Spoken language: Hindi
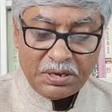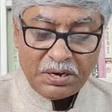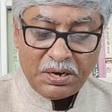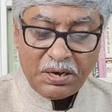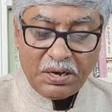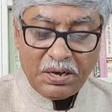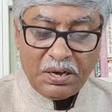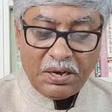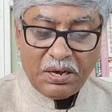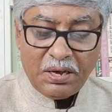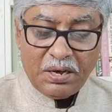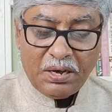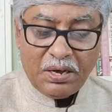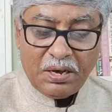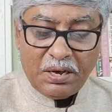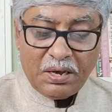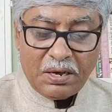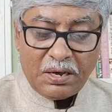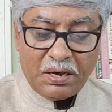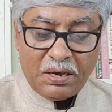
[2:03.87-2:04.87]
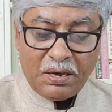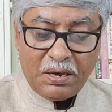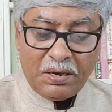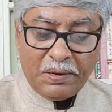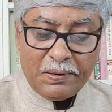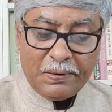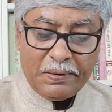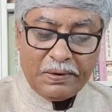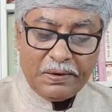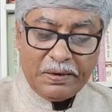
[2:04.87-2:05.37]
था कि
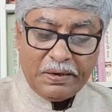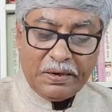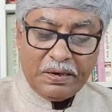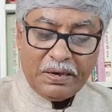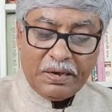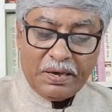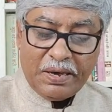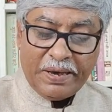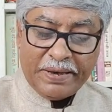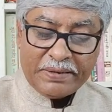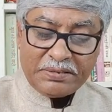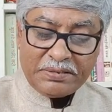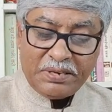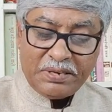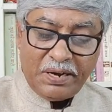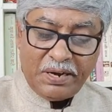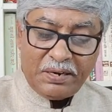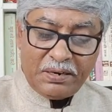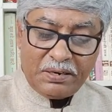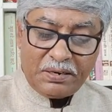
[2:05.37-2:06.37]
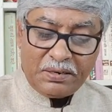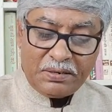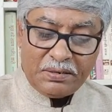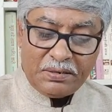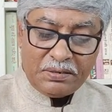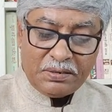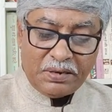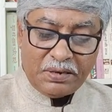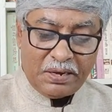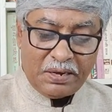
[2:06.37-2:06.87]
एक्सीलेंट
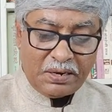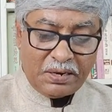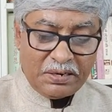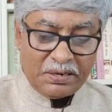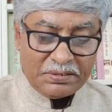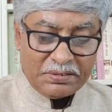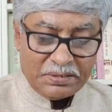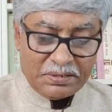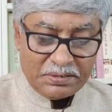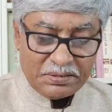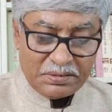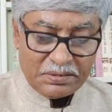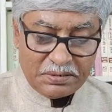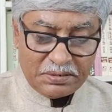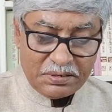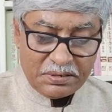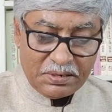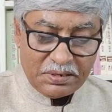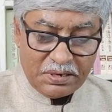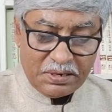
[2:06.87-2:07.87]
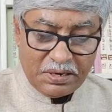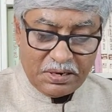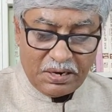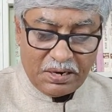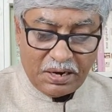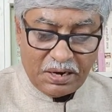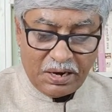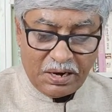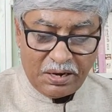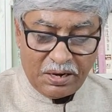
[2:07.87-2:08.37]
एनालिसिस
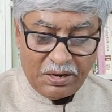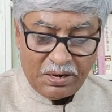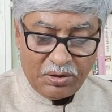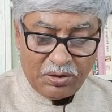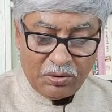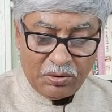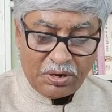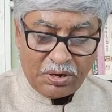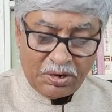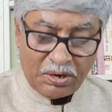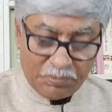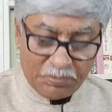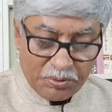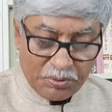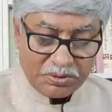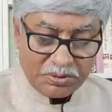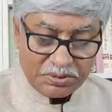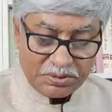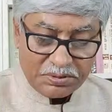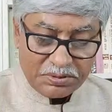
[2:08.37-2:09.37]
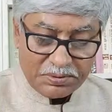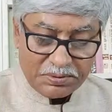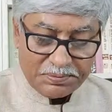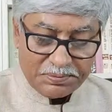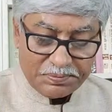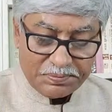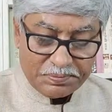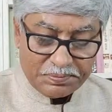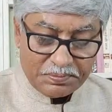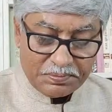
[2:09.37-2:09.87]
एंड योर इनपुट्स
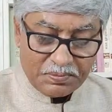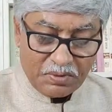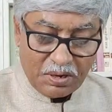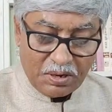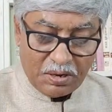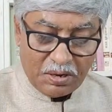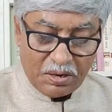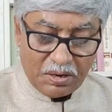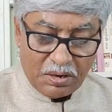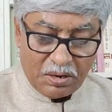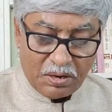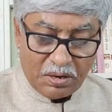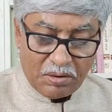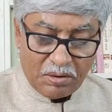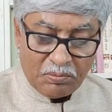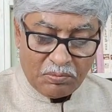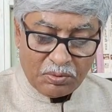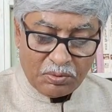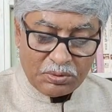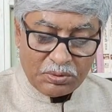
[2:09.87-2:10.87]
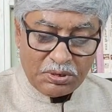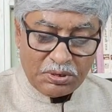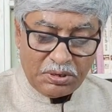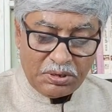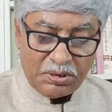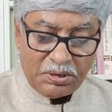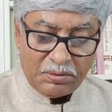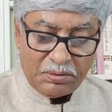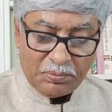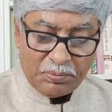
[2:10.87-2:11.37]
मोदी
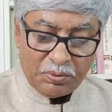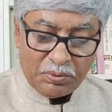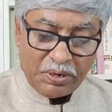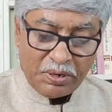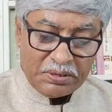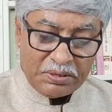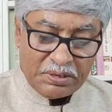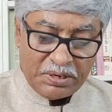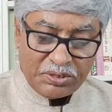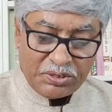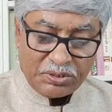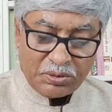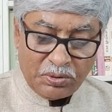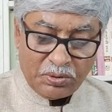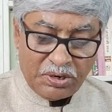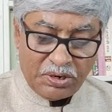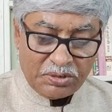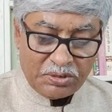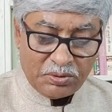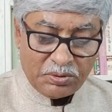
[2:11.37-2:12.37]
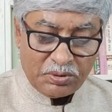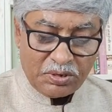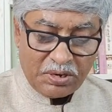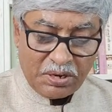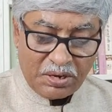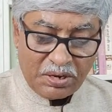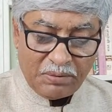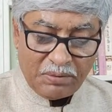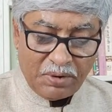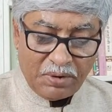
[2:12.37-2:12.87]
पूरे देश को एकजुट
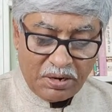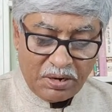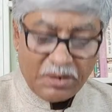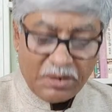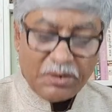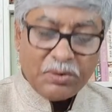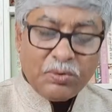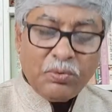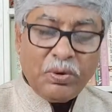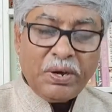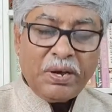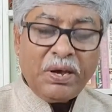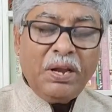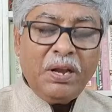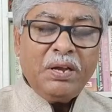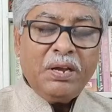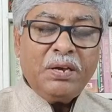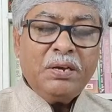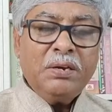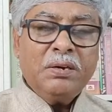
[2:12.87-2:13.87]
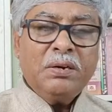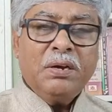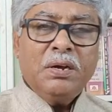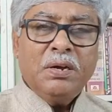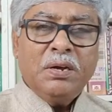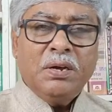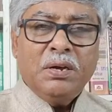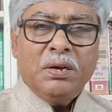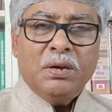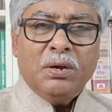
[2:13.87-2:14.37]
करने में लगे हुए हैं लेकिन
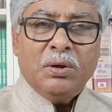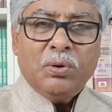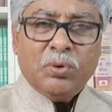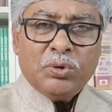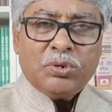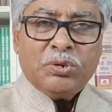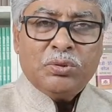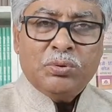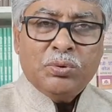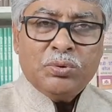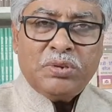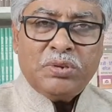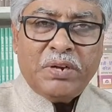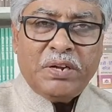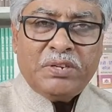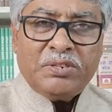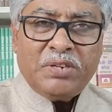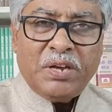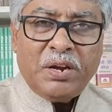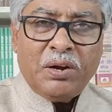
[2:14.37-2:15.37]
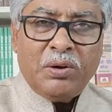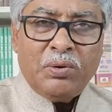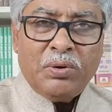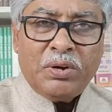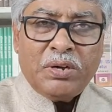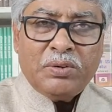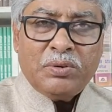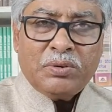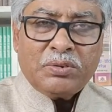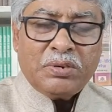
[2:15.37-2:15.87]
कुछ दूसरे चैनलों
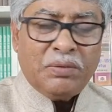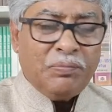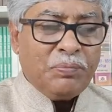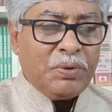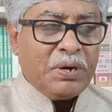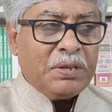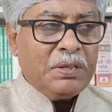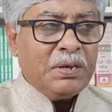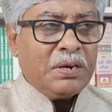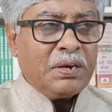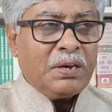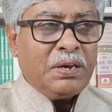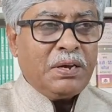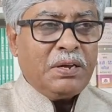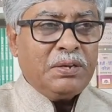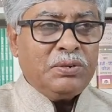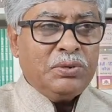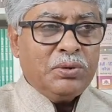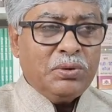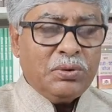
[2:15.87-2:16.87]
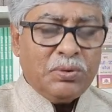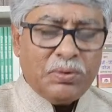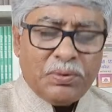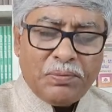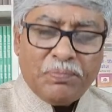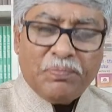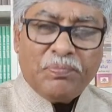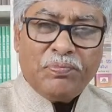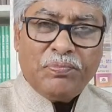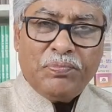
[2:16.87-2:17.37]
के जो संपादक हैं जो
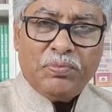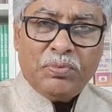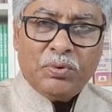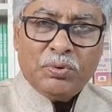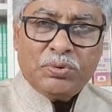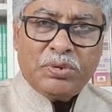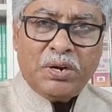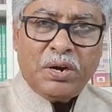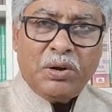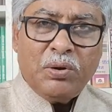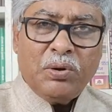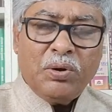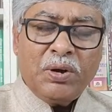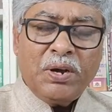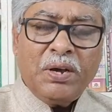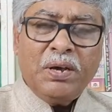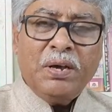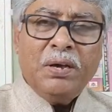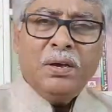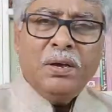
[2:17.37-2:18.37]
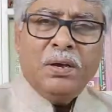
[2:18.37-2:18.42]
दूसरे लोग हैं